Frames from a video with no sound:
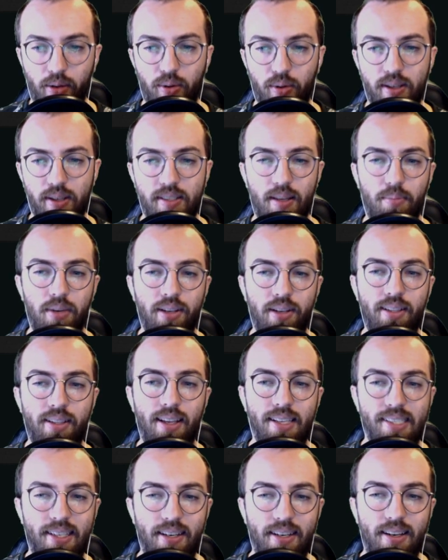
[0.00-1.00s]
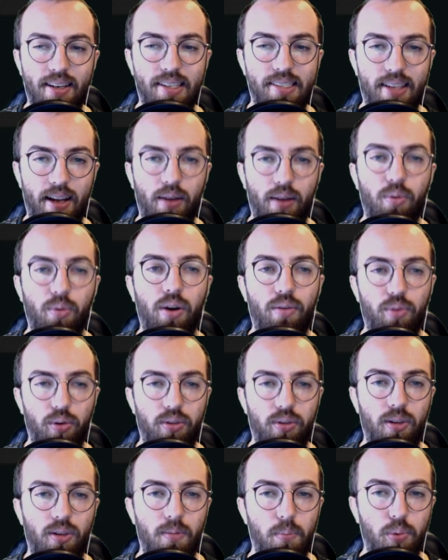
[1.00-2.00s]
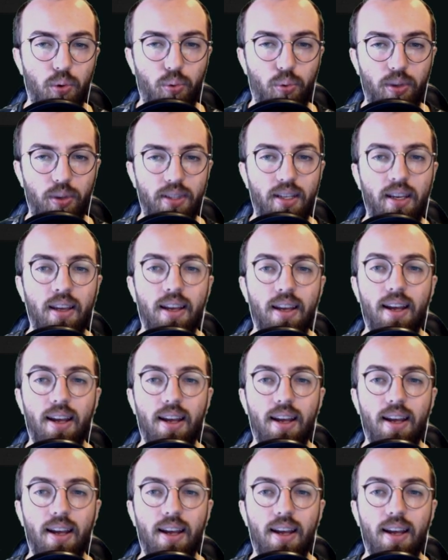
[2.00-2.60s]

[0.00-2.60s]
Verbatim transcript: questa abilità si innesca una volta in più, quindi